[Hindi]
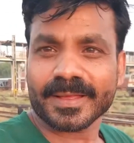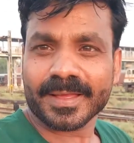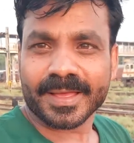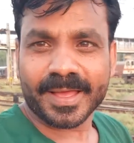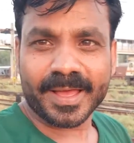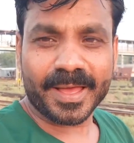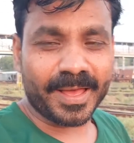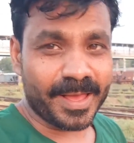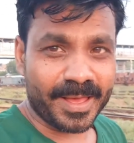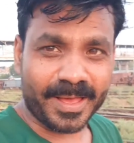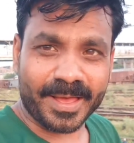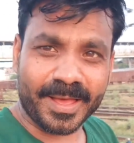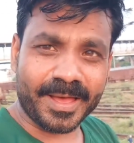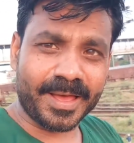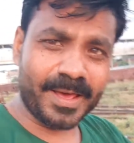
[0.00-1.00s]

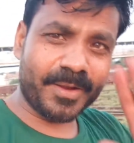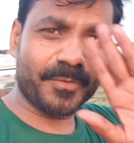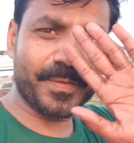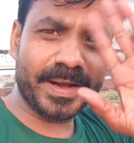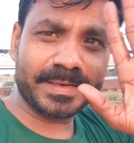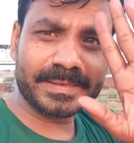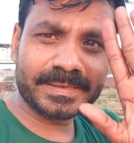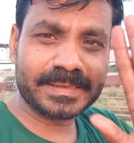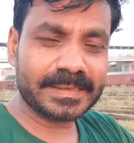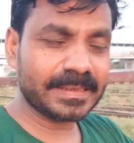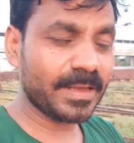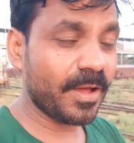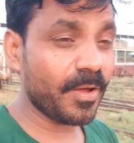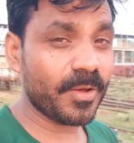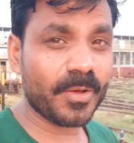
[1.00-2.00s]
हेलो फ्रेंड्स
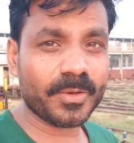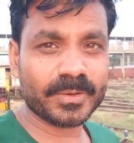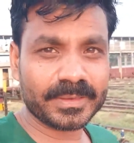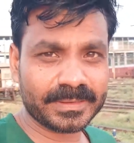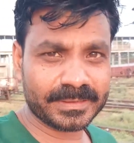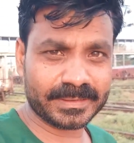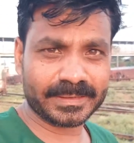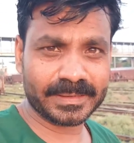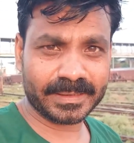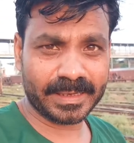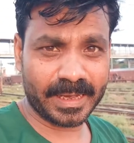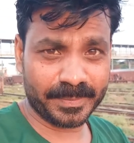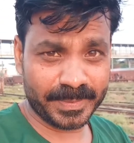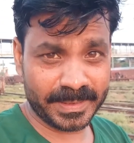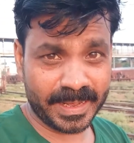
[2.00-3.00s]
और
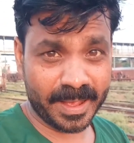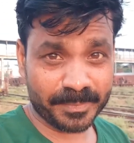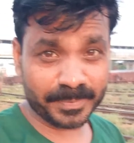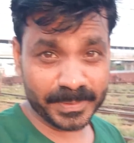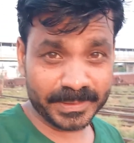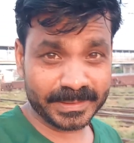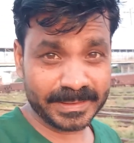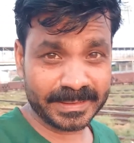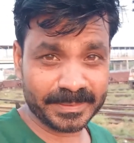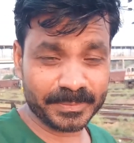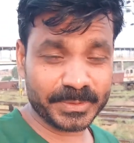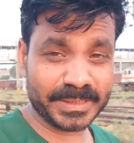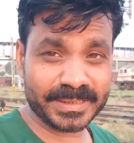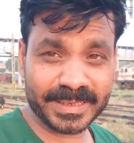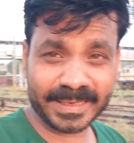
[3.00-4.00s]
अभी आप
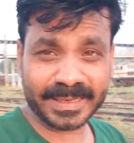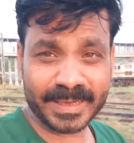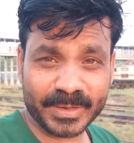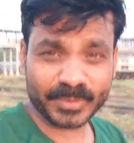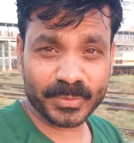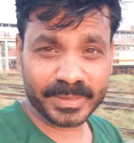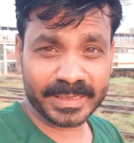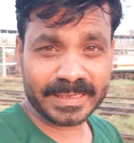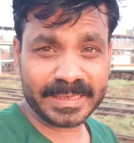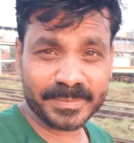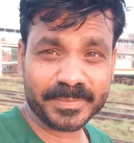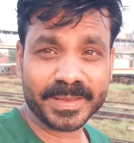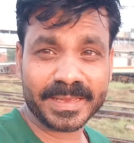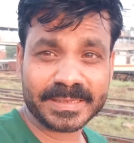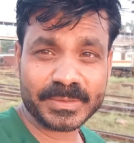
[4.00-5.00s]
मुझे देख रहे होंगे कि
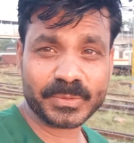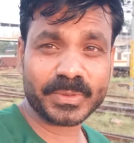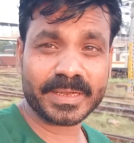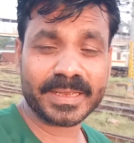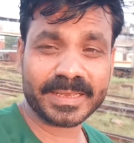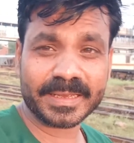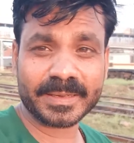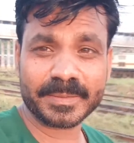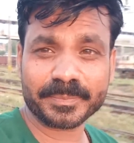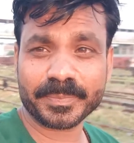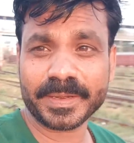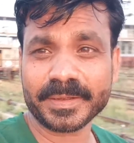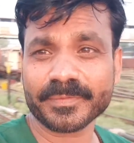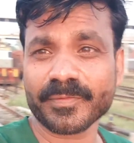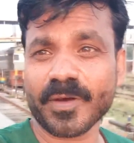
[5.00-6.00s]
मैं जो है
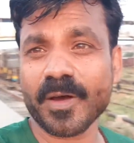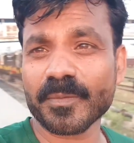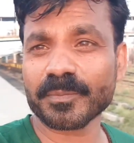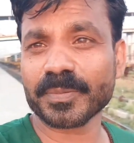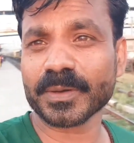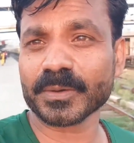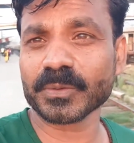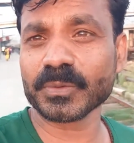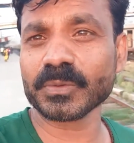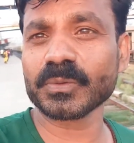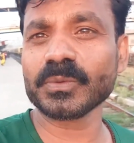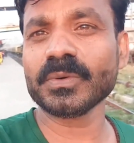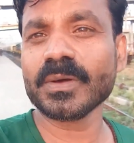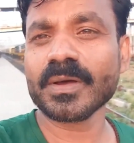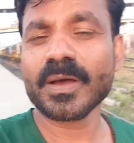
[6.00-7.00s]
प्लेटफॉर्म पर हूँ
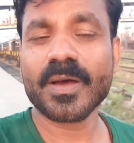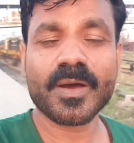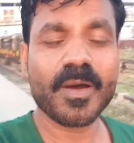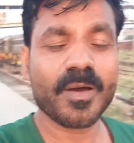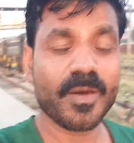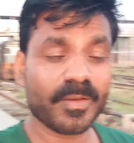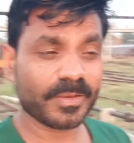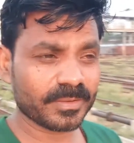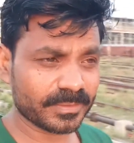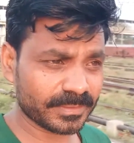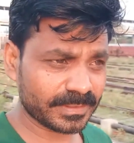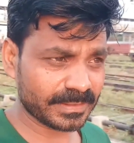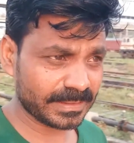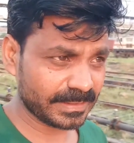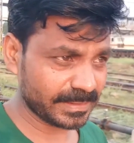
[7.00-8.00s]

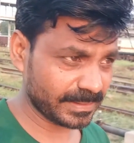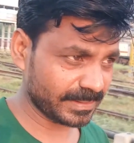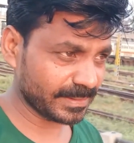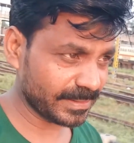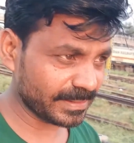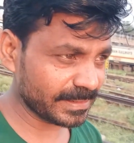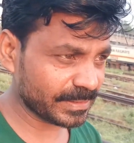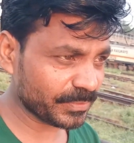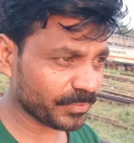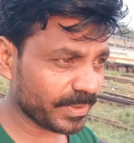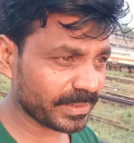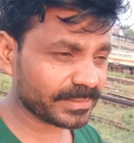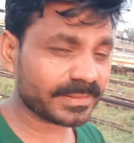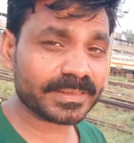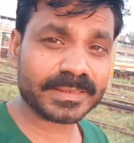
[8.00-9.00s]
और इस
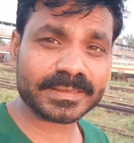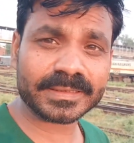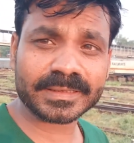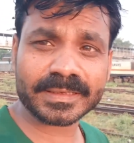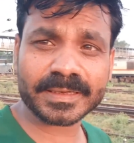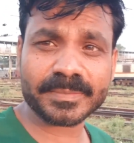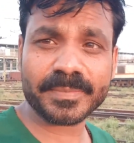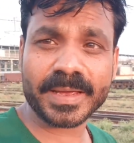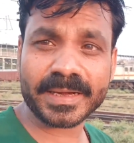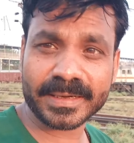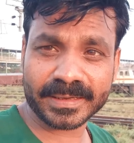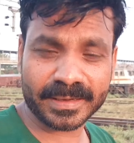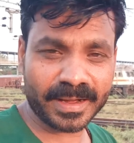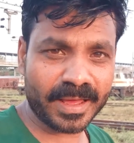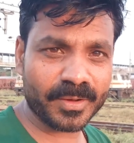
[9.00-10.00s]
वक्त मैं
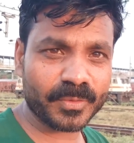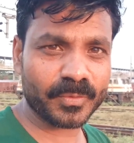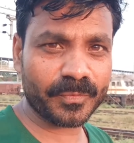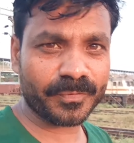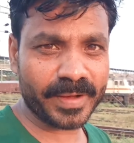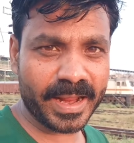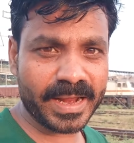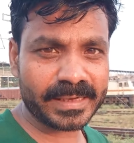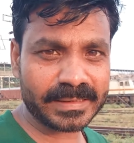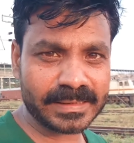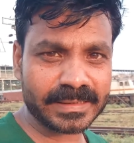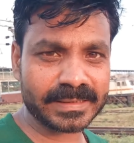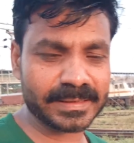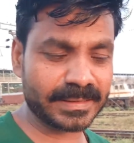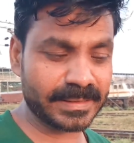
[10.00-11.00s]
निकला हूँ फ्रेंड्स